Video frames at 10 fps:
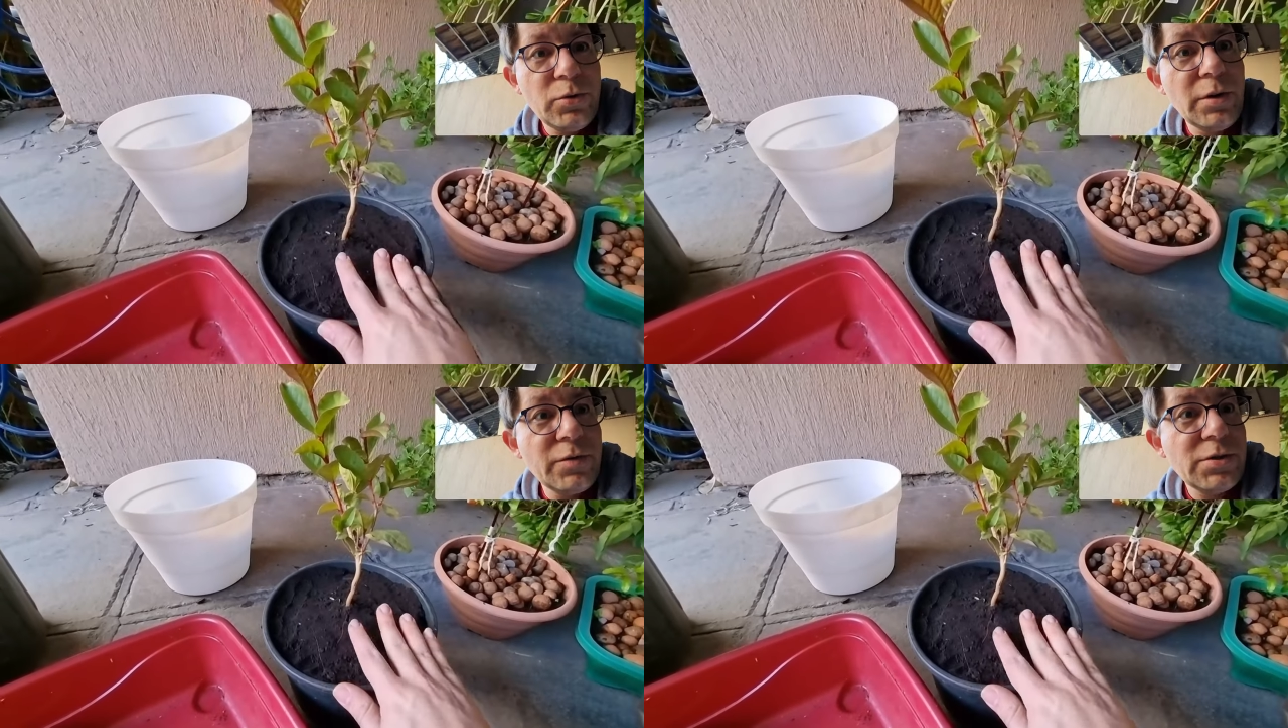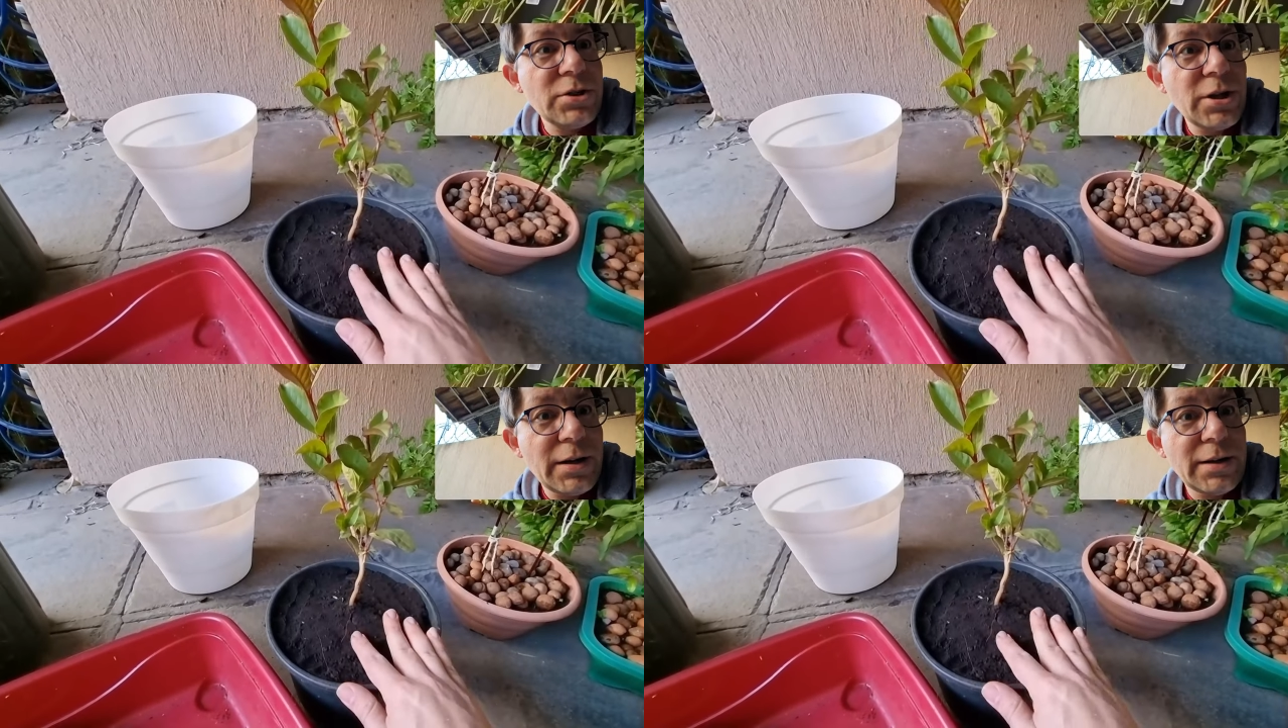daí você
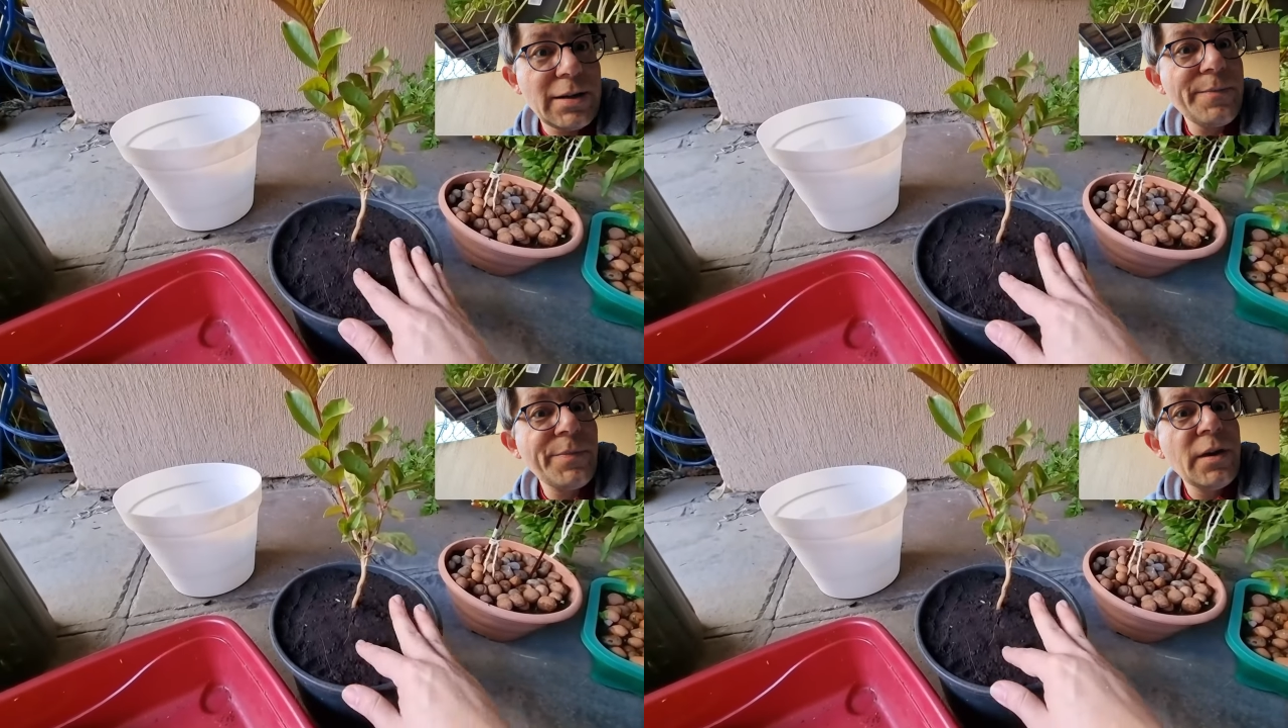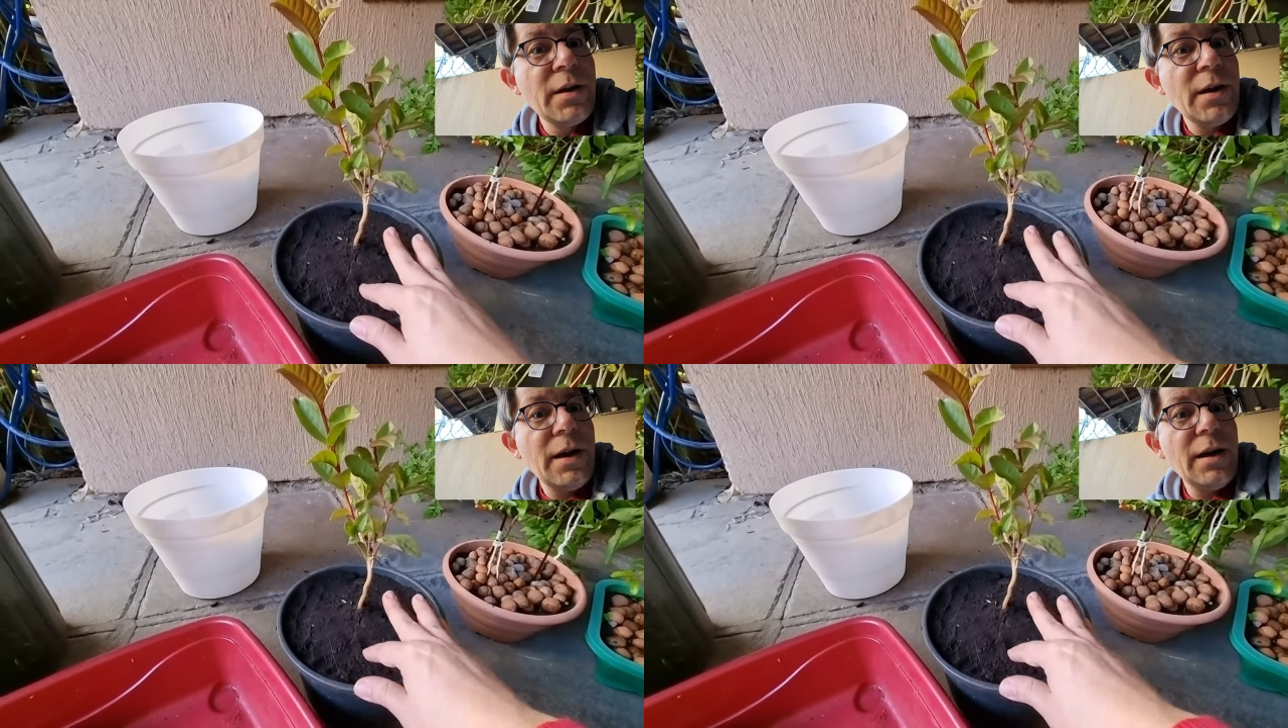checa aqui.
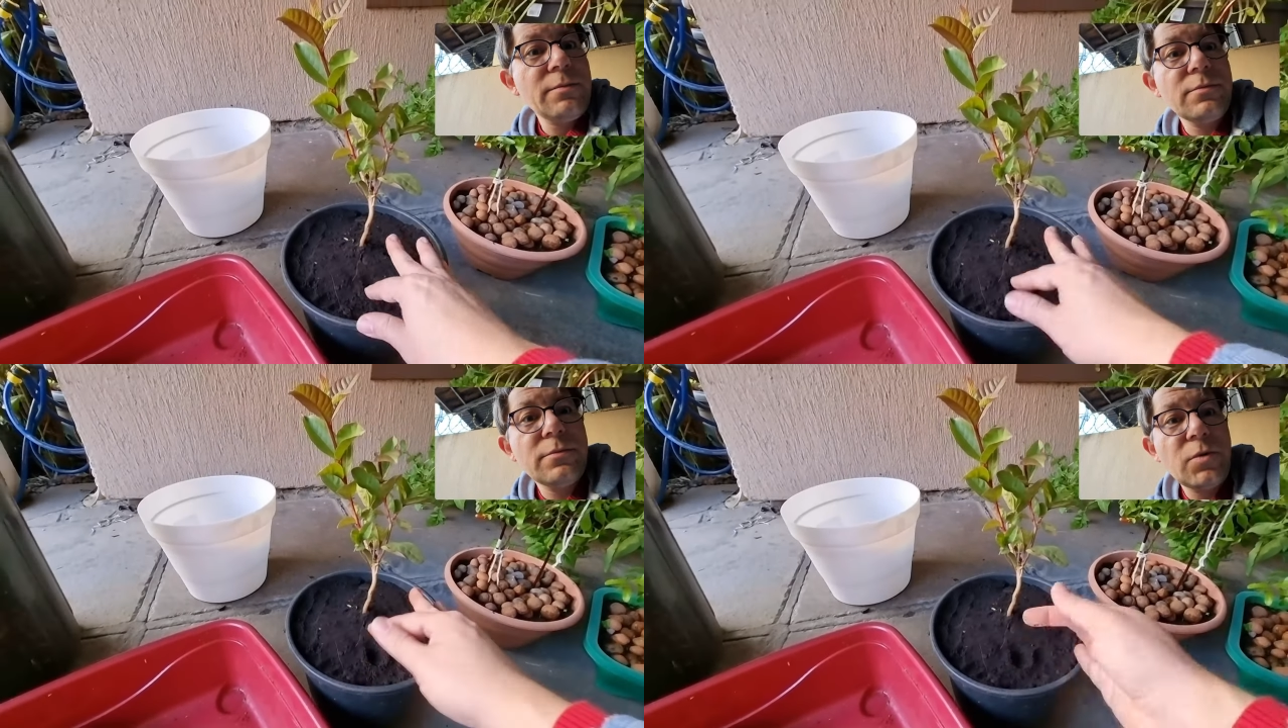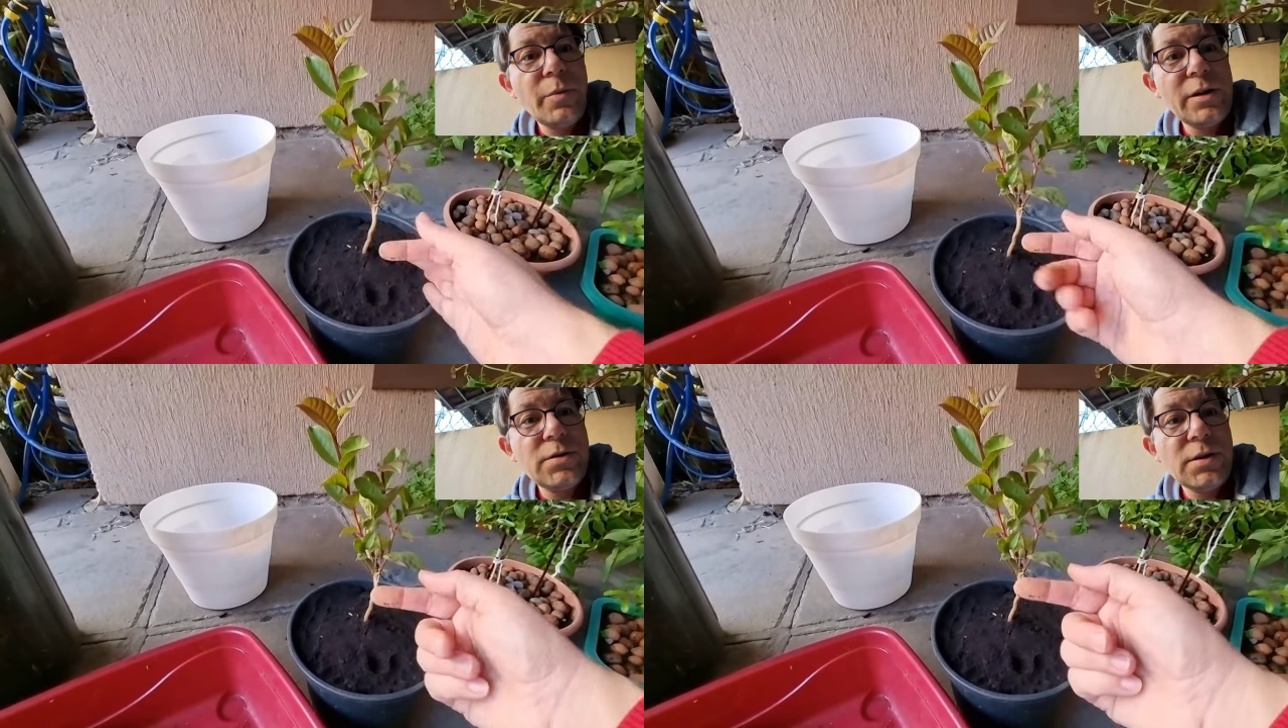Ah, como
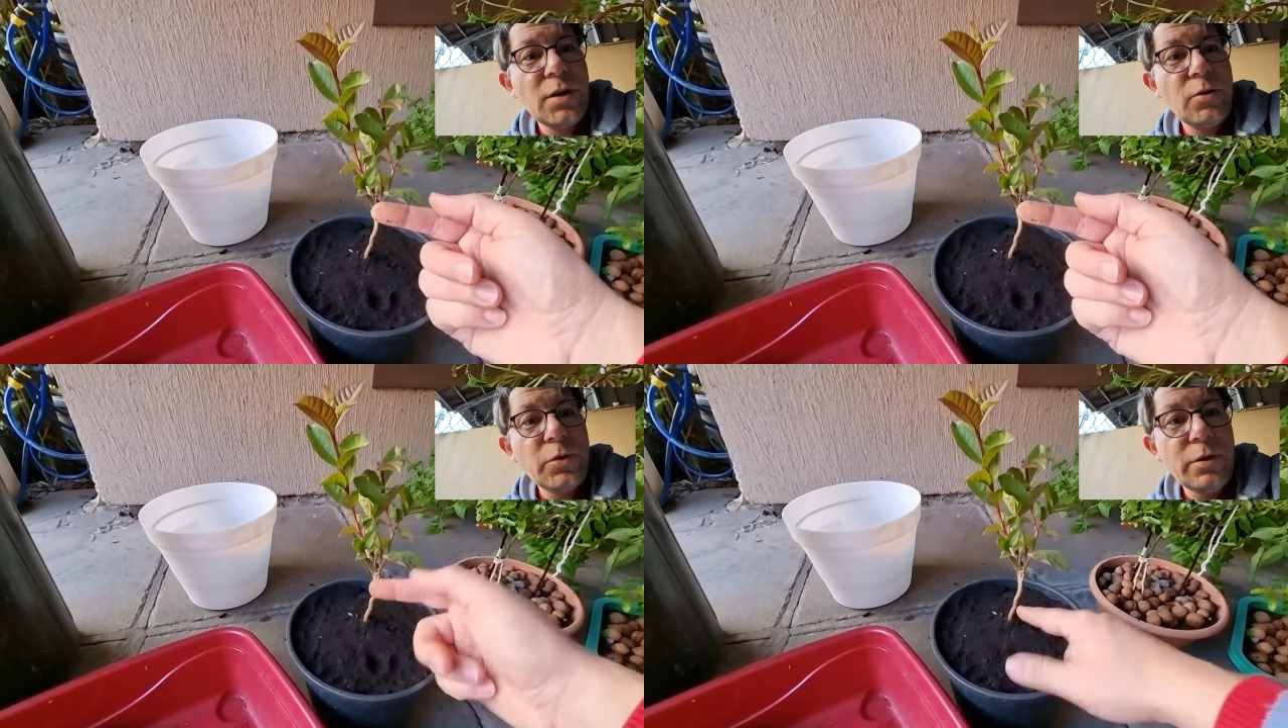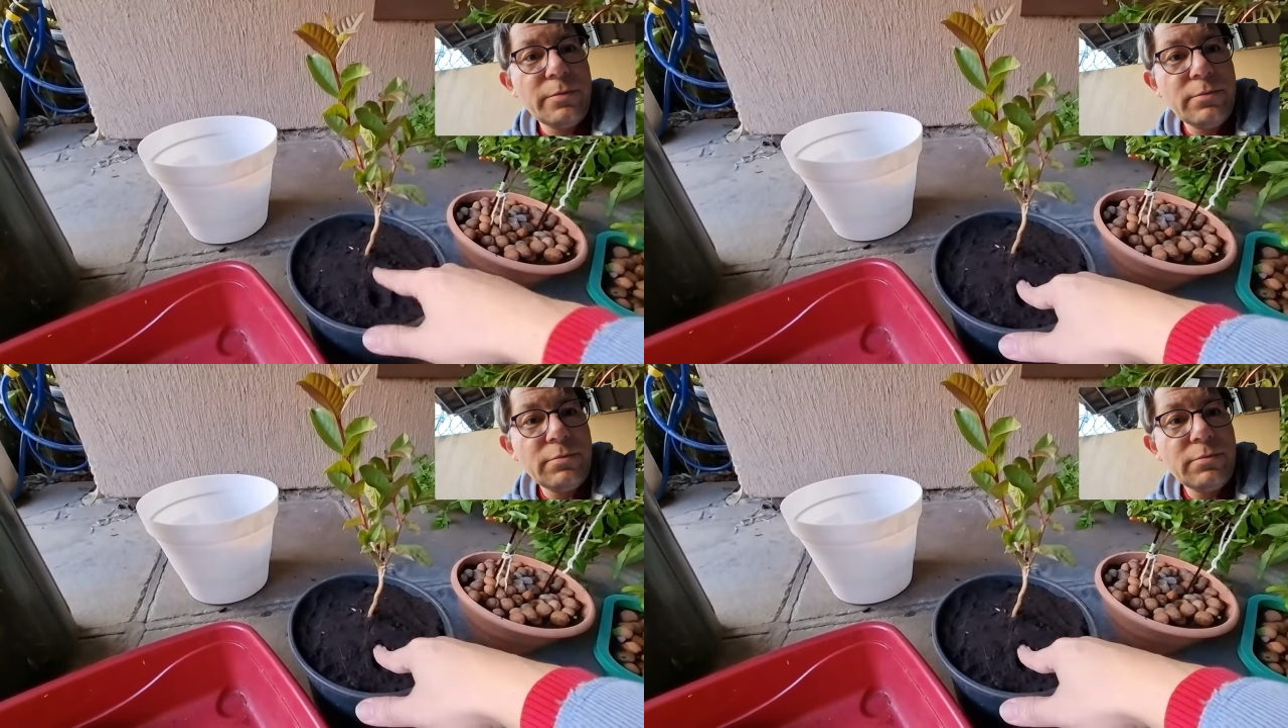é que eu sei que está úmido? Ó?